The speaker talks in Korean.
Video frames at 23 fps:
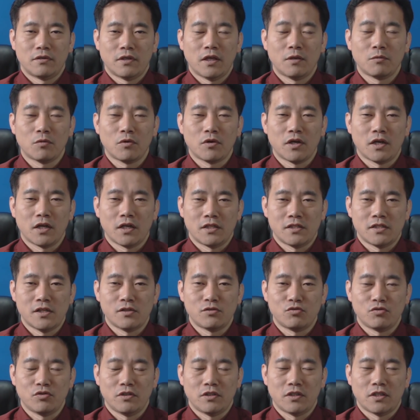행복하게 살
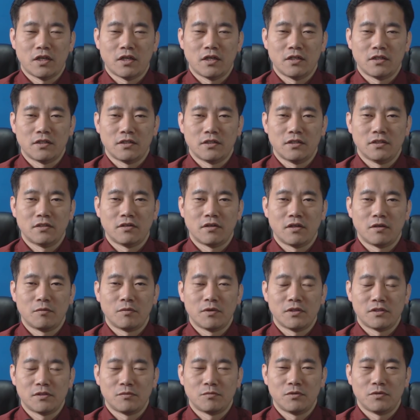수 있다. 이렇게
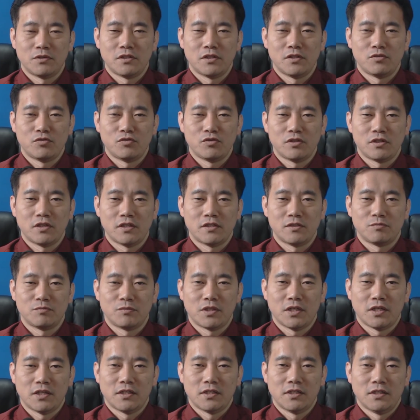말씀을 드릴 수
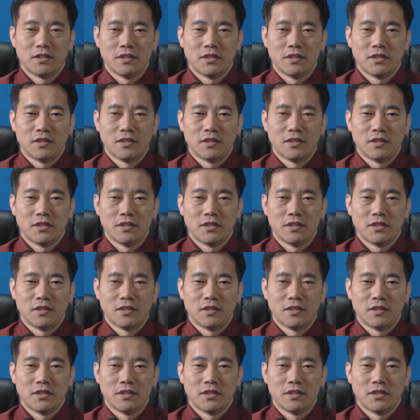있겠습니다.